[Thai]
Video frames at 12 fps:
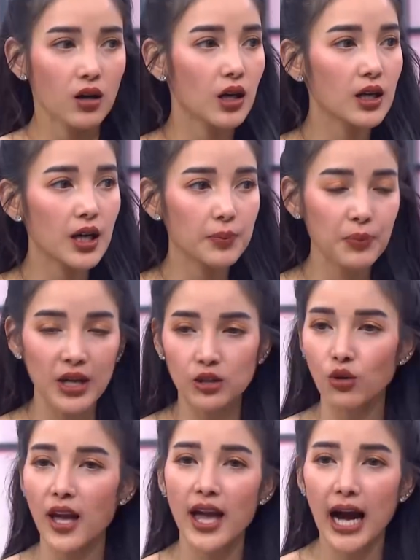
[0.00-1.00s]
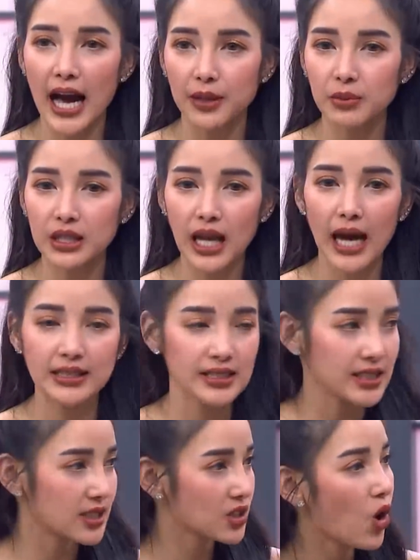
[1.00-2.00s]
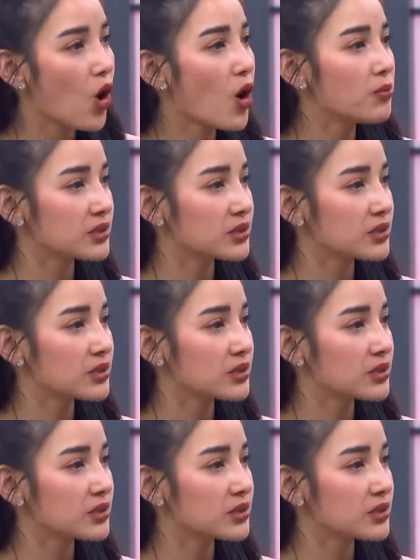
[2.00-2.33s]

ก็เลยเปลี่ยนตัวเองหันมาทาสีส้ม